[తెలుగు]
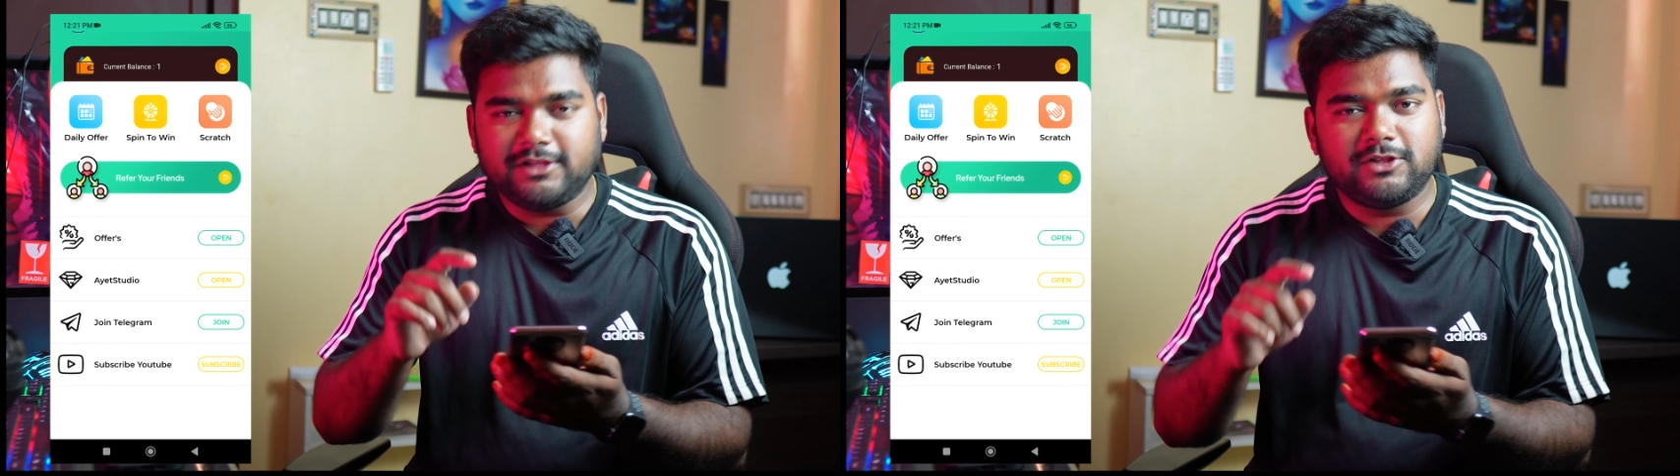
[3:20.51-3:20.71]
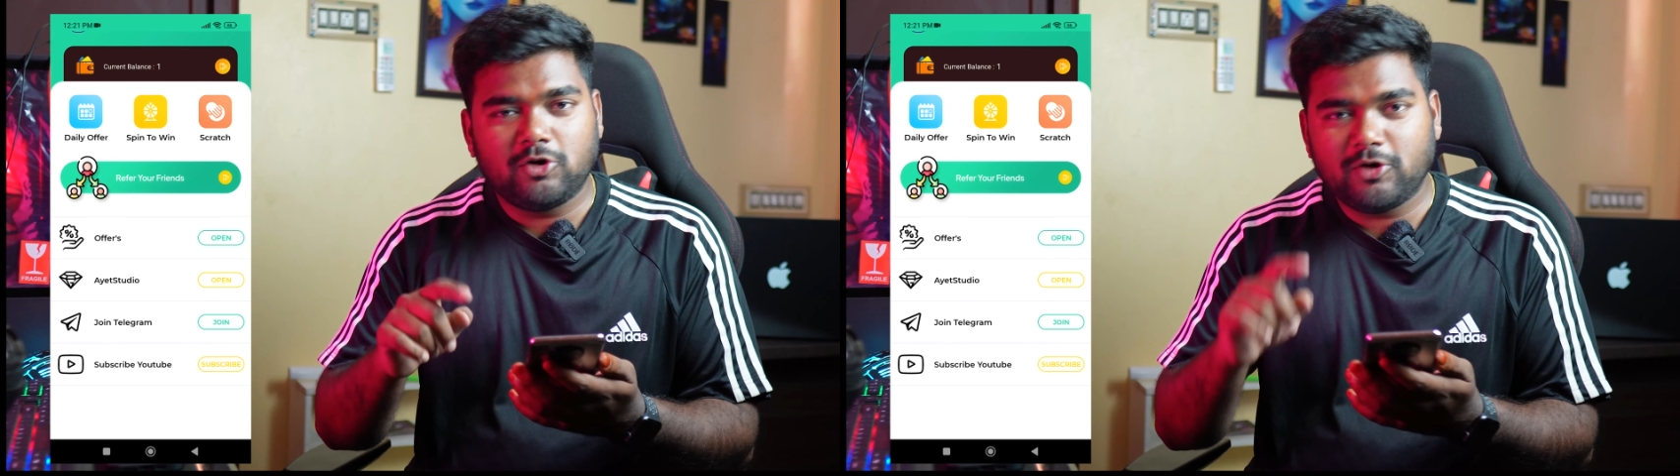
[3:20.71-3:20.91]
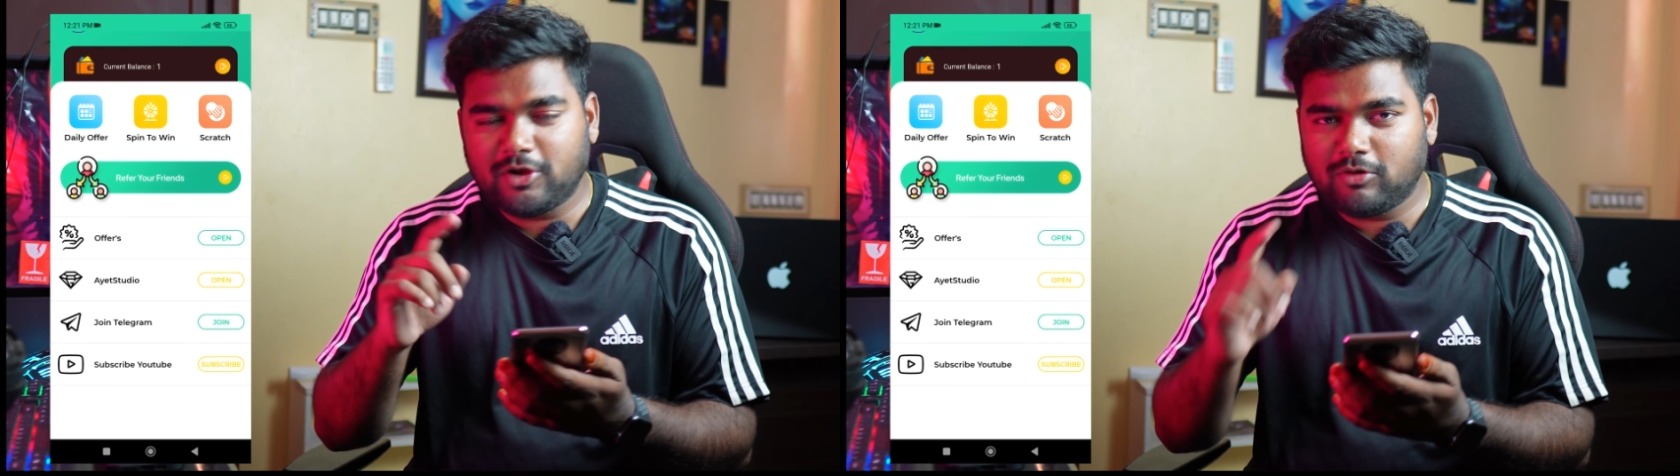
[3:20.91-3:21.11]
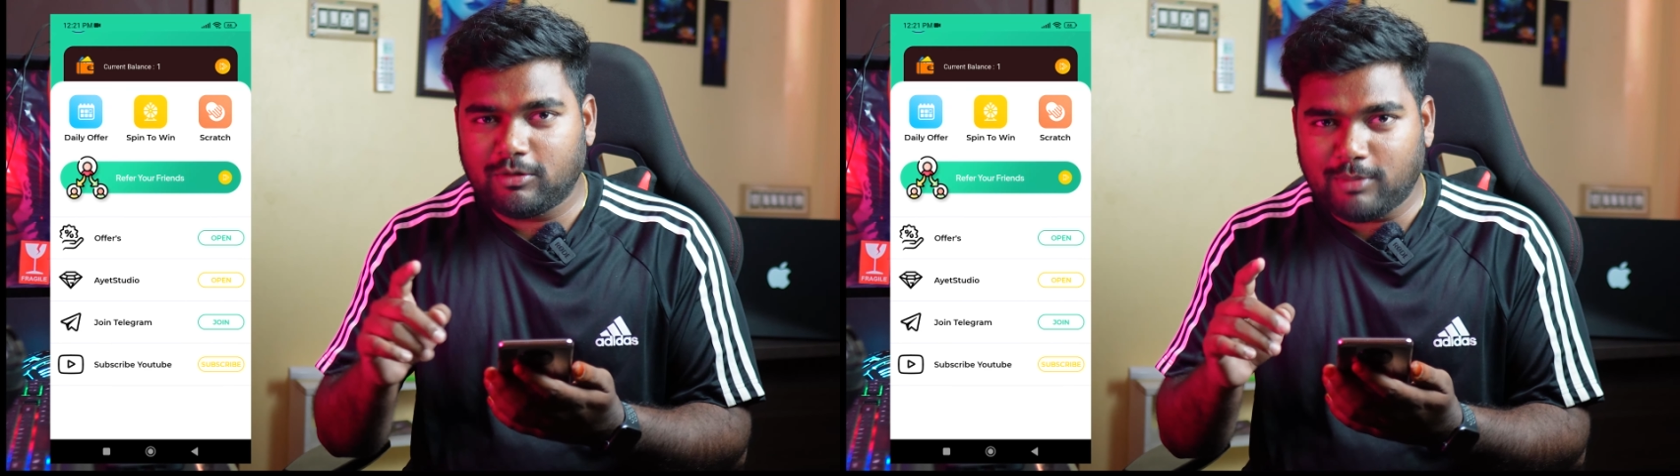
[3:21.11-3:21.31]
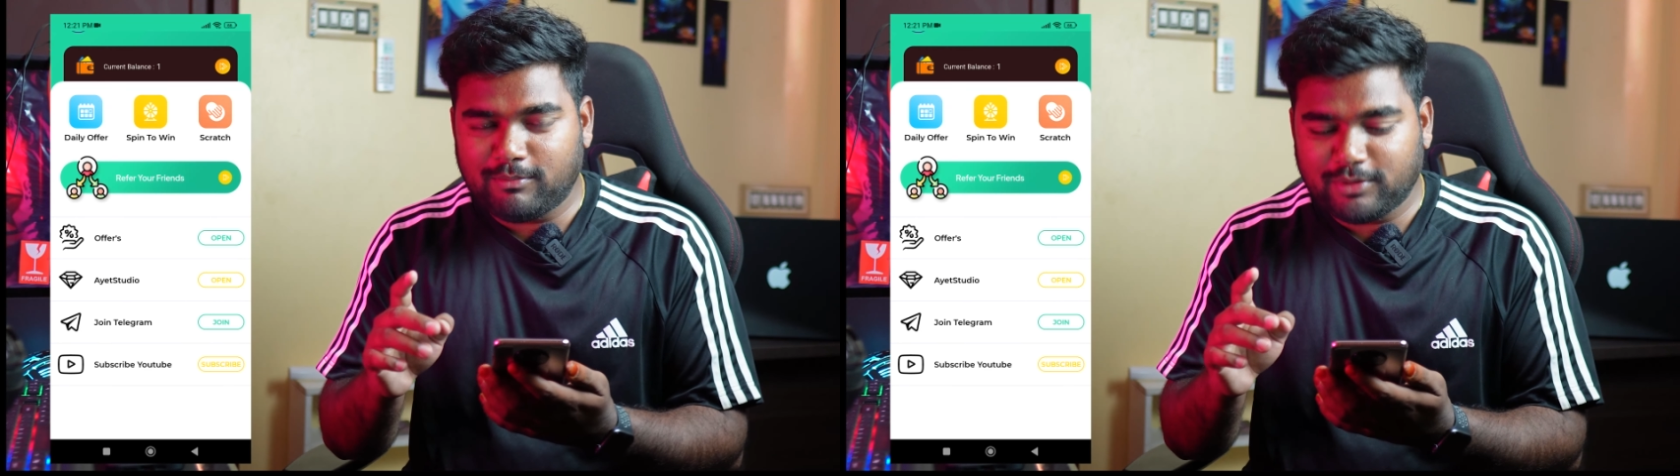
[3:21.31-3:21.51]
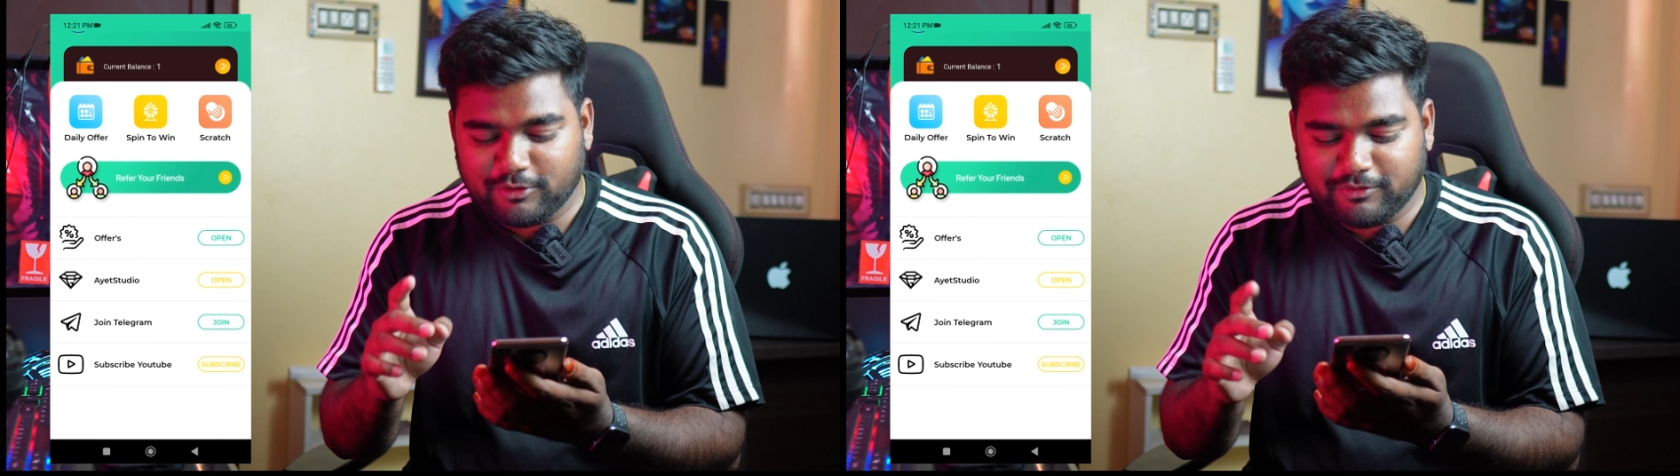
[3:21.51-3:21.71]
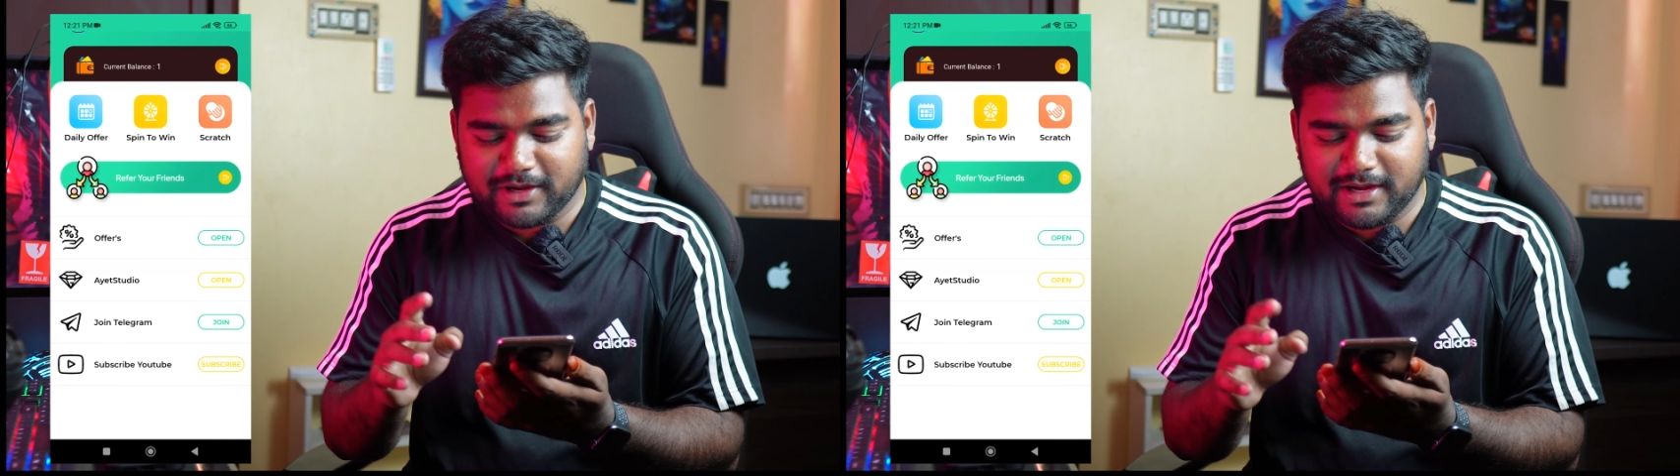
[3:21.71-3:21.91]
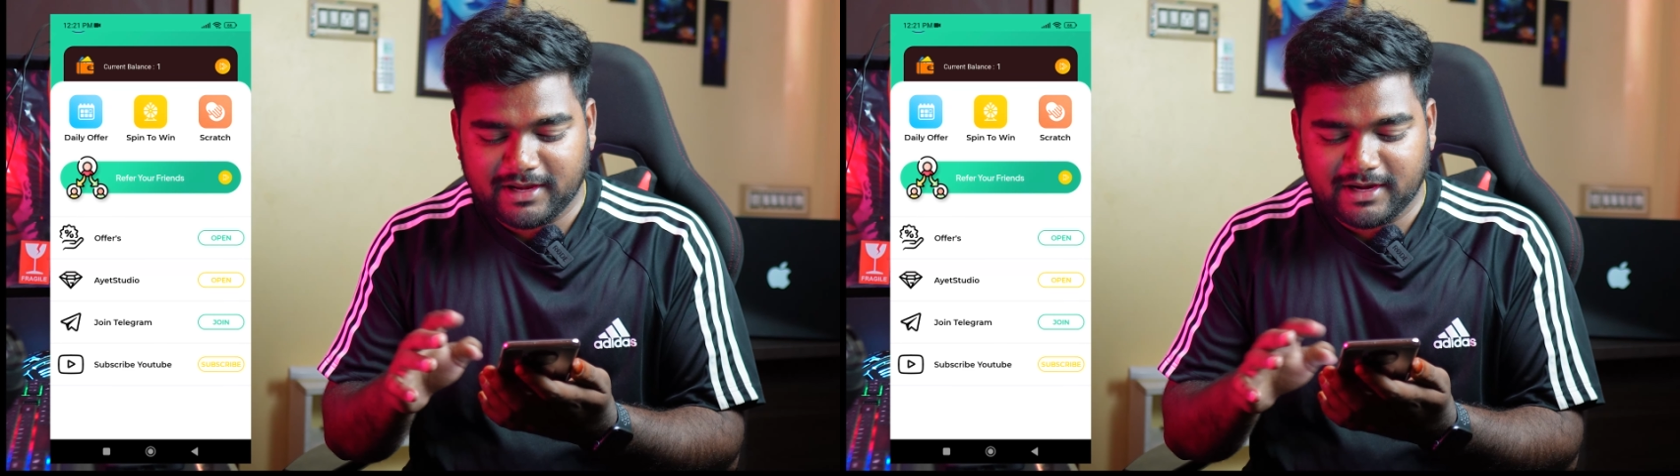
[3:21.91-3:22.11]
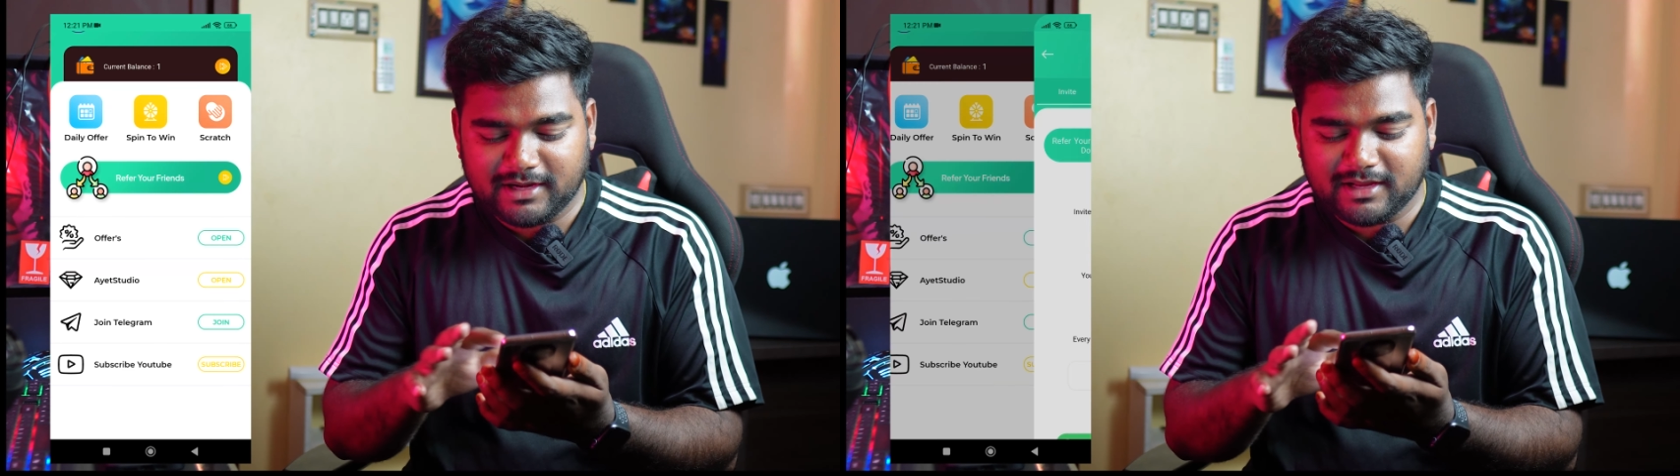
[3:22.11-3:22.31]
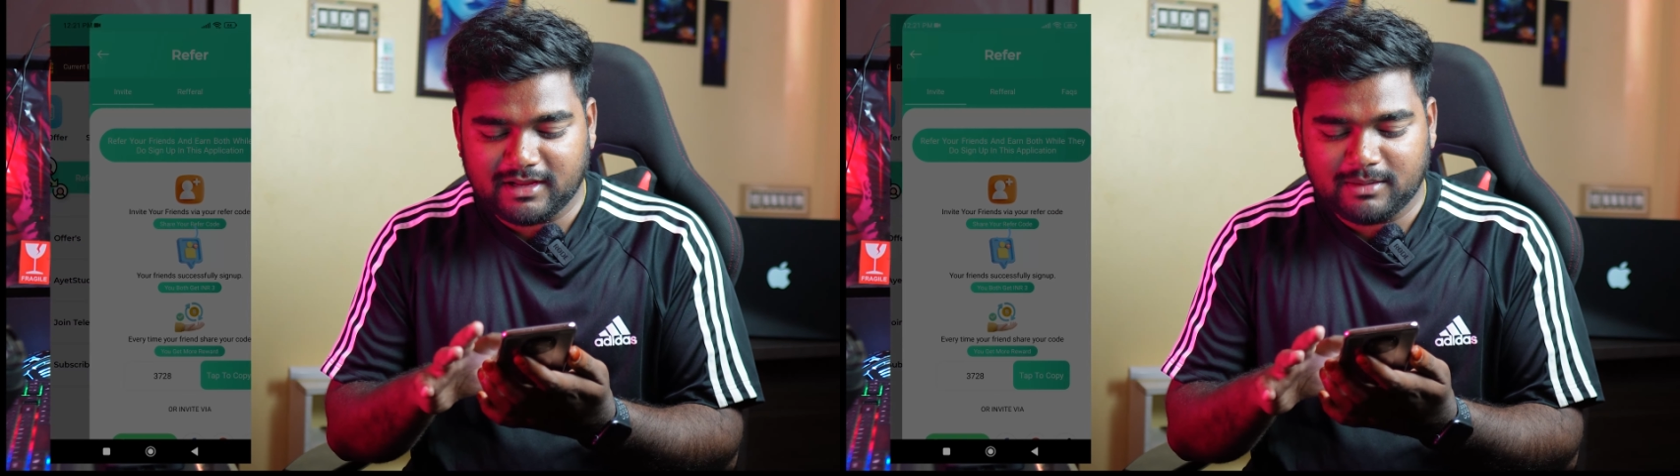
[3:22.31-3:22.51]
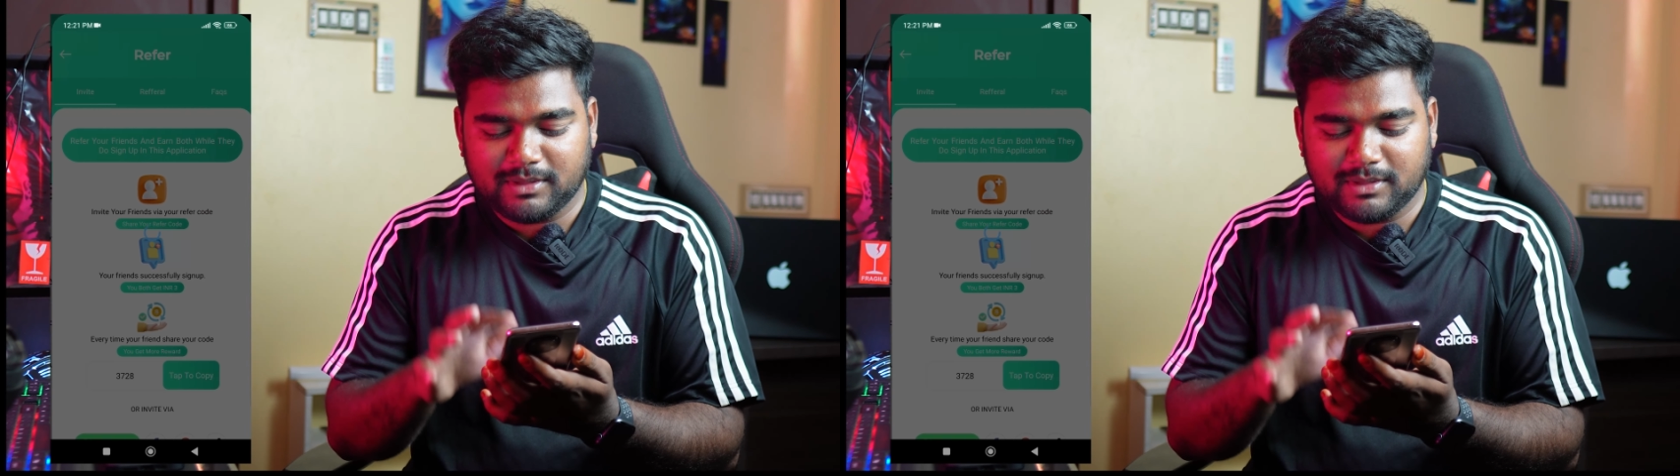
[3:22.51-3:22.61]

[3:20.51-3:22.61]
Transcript: ఇందులో ఇంకొక బంపర్ ఆఫర్ ఏంటి అంటే